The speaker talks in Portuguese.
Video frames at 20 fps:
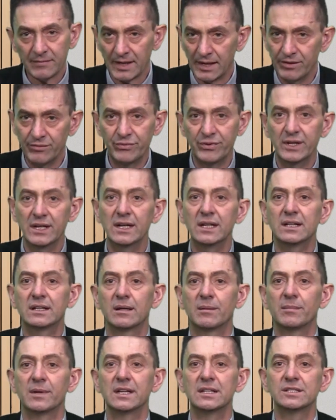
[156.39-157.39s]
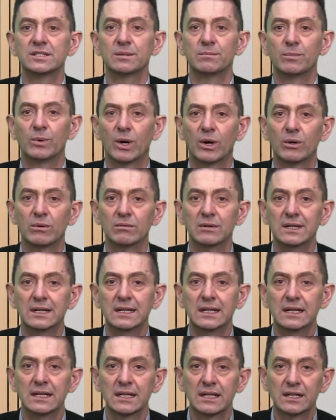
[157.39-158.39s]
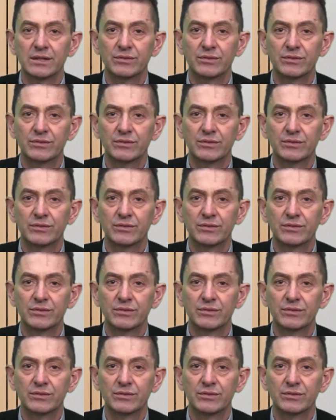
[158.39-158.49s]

infinitamente bom,